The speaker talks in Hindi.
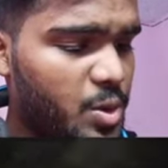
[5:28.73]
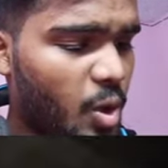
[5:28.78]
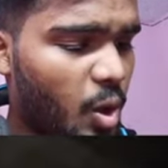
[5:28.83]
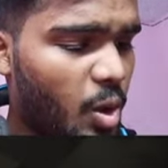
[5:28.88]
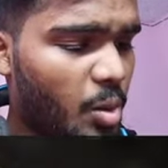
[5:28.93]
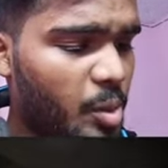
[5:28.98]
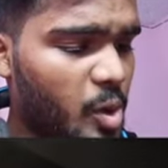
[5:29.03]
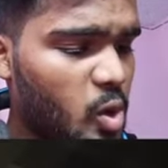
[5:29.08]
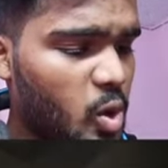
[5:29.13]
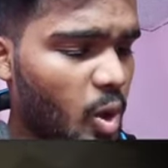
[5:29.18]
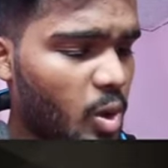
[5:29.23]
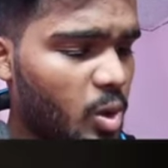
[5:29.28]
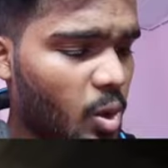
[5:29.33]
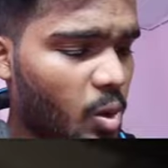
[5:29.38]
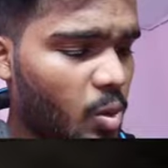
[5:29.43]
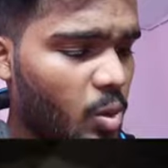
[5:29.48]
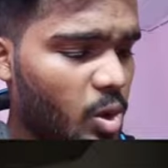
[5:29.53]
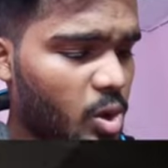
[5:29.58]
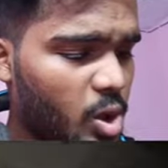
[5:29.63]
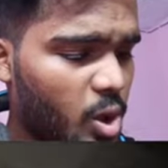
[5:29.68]
यहाँ मैं जाता
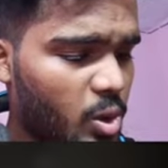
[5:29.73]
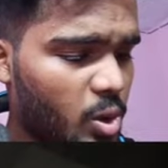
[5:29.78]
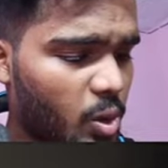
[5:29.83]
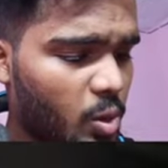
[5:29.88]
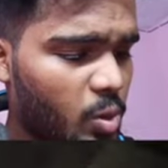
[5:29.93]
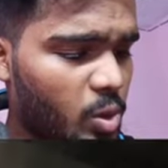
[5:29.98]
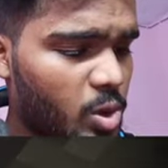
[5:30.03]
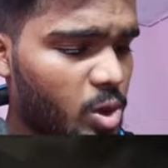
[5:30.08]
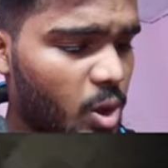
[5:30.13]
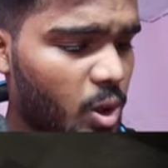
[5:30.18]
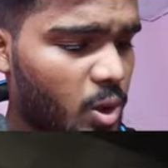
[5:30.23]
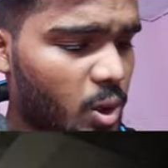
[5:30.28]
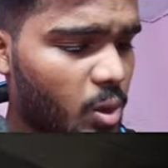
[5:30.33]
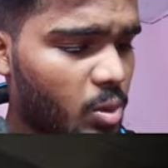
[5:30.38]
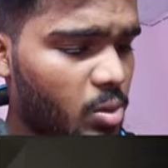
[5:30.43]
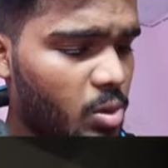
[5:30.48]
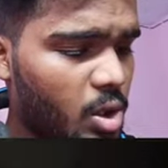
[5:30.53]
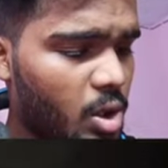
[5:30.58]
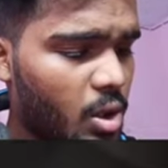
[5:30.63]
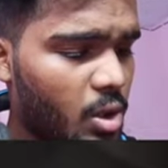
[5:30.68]
रहूँगा जाता रहूँगा जाता
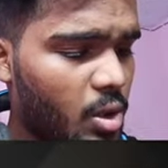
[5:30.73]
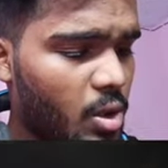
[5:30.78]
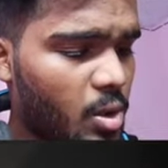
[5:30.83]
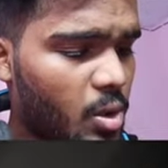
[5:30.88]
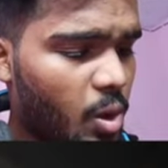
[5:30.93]
रहूँगा